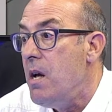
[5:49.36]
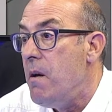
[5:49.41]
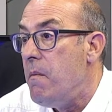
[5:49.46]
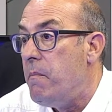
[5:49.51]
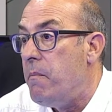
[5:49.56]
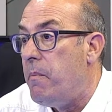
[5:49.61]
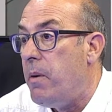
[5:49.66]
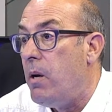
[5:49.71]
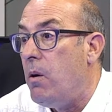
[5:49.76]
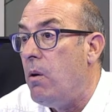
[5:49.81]

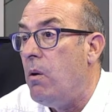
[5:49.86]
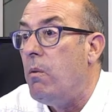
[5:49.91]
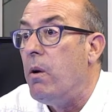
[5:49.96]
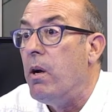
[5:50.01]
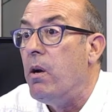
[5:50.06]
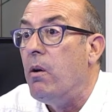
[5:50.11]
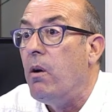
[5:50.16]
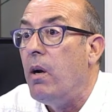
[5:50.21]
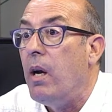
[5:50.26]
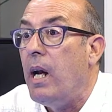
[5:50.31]
pero
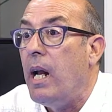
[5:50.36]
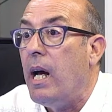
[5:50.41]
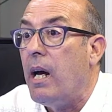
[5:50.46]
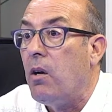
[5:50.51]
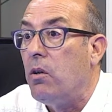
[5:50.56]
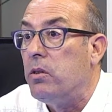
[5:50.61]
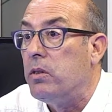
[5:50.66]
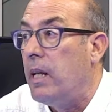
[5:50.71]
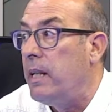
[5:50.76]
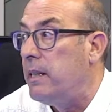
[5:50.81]
bueno, las
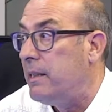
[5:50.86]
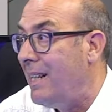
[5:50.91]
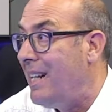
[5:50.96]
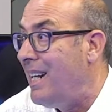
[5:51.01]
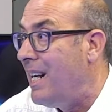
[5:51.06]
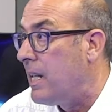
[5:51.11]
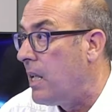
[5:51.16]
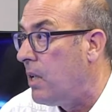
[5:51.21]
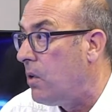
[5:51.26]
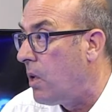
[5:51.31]
cosas
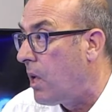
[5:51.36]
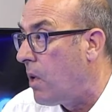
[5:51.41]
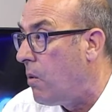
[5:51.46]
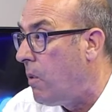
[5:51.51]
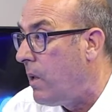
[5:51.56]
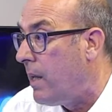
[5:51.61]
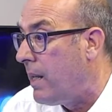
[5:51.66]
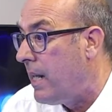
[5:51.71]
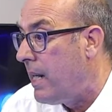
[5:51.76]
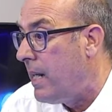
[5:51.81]
siguen estando
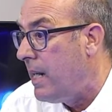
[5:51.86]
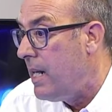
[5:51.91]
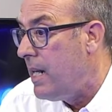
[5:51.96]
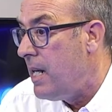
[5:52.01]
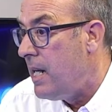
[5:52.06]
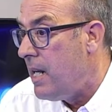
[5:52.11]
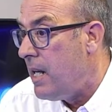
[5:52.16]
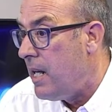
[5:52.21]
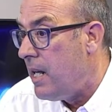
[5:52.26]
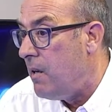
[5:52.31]
revueltas
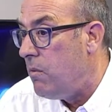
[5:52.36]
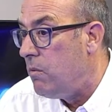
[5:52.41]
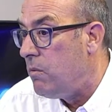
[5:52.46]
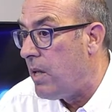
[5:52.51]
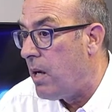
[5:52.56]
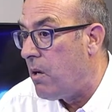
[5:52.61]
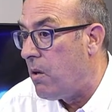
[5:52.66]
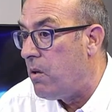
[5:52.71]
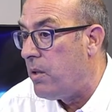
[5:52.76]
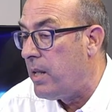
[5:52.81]
en un
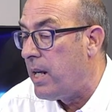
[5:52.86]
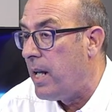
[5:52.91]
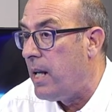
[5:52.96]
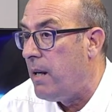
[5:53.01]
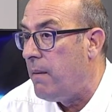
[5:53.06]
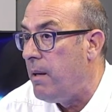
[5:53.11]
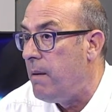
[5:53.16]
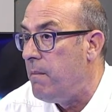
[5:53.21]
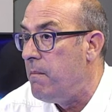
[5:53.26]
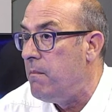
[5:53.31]
tacoronte cada
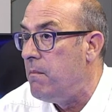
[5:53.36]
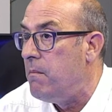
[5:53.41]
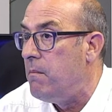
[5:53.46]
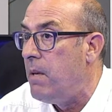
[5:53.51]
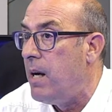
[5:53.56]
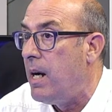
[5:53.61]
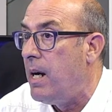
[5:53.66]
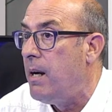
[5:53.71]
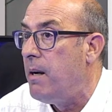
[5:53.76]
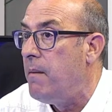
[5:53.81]
vez
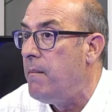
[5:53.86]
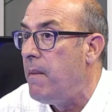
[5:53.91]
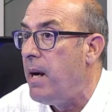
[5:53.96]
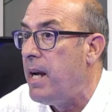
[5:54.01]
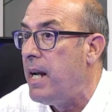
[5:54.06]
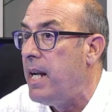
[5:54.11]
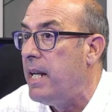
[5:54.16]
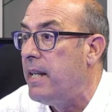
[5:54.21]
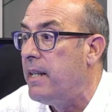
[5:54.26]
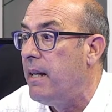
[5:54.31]
más, más
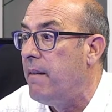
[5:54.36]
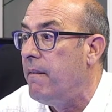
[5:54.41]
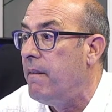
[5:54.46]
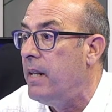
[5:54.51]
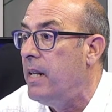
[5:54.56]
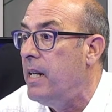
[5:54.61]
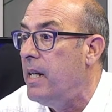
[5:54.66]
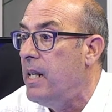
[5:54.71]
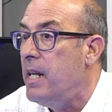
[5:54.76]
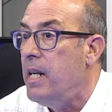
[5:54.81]

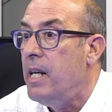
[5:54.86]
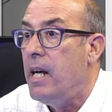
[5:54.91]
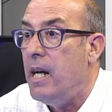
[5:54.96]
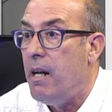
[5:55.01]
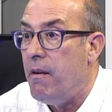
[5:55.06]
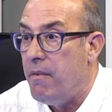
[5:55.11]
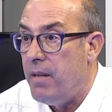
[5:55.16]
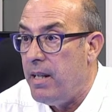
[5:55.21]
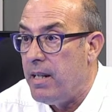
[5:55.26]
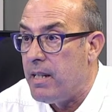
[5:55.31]
inestable.
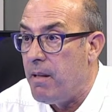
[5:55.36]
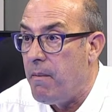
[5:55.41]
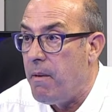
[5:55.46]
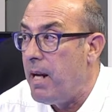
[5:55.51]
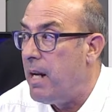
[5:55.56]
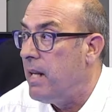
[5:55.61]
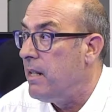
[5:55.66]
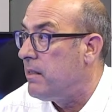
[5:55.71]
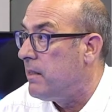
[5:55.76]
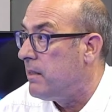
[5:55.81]
El fin de
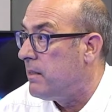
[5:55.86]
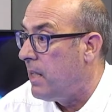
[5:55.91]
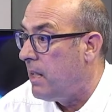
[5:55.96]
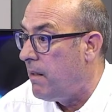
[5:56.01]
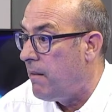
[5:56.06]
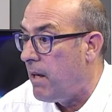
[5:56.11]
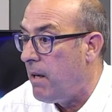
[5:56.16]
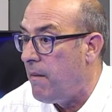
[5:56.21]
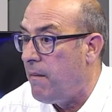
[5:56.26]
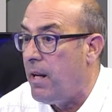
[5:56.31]
semana se
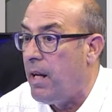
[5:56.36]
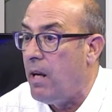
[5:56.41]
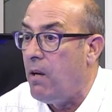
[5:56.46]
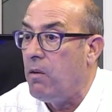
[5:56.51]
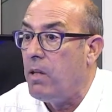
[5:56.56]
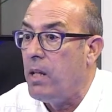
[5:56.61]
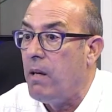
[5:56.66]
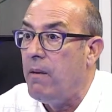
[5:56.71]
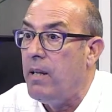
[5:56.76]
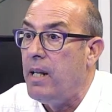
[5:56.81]
celebraba la
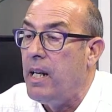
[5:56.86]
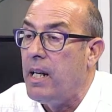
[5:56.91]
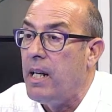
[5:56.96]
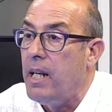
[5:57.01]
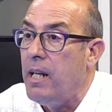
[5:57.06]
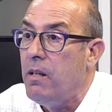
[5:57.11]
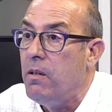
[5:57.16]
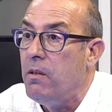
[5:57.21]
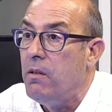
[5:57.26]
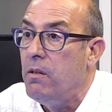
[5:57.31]
octava del
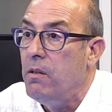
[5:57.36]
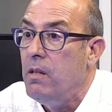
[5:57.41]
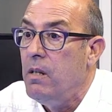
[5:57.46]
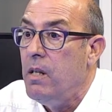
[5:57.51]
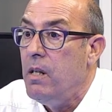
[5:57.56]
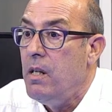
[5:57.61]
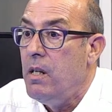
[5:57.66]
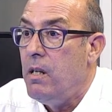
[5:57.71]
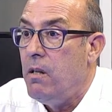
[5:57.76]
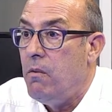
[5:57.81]
Cristo,
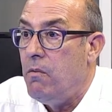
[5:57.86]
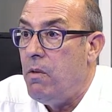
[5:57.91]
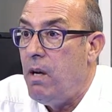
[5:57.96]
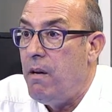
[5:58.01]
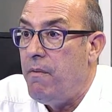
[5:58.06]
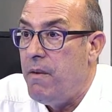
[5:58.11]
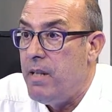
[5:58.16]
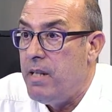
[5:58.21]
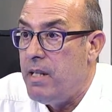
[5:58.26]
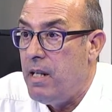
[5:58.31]

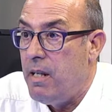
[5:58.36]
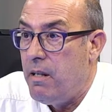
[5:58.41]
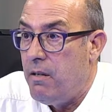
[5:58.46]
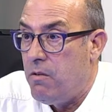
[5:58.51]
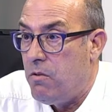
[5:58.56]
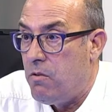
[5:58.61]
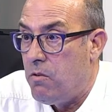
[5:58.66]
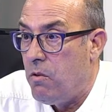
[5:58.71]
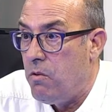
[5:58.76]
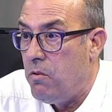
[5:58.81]
fecha,
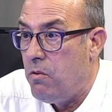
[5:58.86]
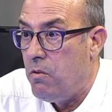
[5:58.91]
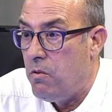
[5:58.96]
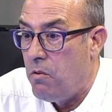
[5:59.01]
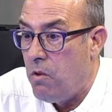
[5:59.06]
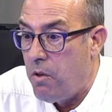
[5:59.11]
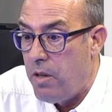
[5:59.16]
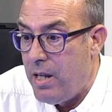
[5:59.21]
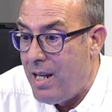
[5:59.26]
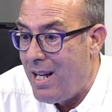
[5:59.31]
son
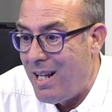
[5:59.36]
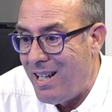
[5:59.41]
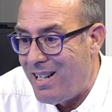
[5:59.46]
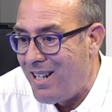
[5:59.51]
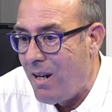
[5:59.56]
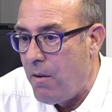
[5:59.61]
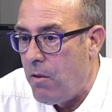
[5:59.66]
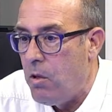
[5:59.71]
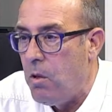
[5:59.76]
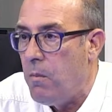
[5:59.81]
dos días, el
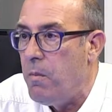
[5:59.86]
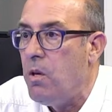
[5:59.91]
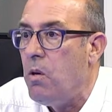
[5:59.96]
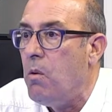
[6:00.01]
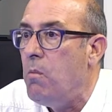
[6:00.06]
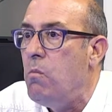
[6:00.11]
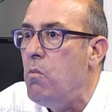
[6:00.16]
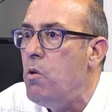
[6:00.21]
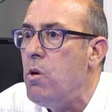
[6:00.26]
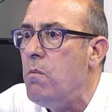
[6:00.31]
sábado y domingo,
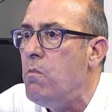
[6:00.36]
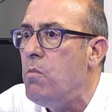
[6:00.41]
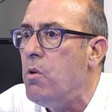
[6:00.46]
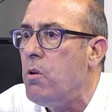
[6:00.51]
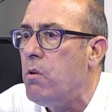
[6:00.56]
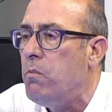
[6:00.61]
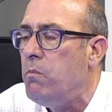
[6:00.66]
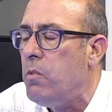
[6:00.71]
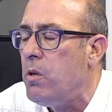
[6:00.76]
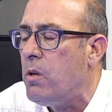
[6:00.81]
muy, muy,
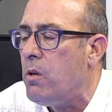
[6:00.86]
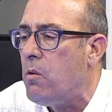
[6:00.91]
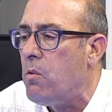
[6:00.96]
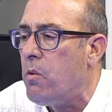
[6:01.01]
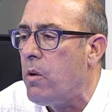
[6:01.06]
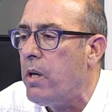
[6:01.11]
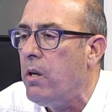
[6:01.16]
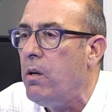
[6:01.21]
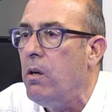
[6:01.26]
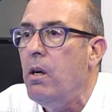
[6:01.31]
muy
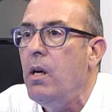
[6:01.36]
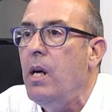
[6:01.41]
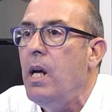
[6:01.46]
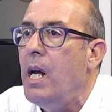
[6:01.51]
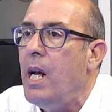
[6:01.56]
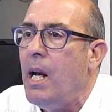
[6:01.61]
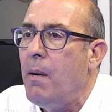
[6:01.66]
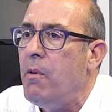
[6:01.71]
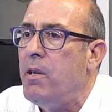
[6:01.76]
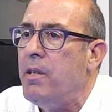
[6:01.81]
concurridos.
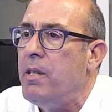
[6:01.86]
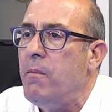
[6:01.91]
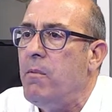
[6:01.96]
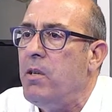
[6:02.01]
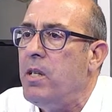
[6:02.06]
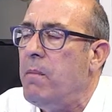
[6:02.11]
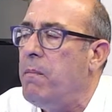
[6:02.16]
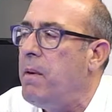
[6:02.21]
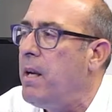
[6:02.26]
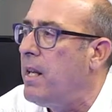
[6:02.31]
La Policía
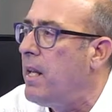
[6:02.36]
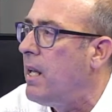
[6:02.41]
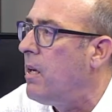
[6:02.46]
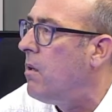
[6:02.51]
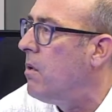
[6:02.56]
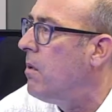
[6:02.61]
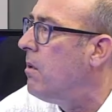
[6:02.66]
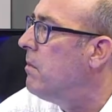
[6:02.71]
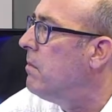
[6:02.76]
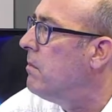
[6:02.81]
Municipal
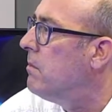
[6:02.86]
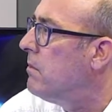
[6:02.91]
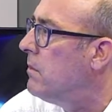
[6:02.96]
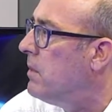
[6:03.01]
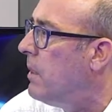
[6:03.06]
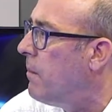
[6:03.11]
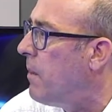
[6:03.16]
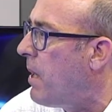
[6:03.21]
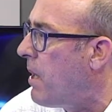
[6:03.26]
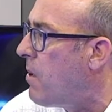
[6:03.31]
dejó
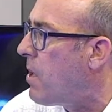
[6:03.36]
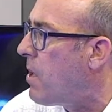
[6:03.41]
de plano, ya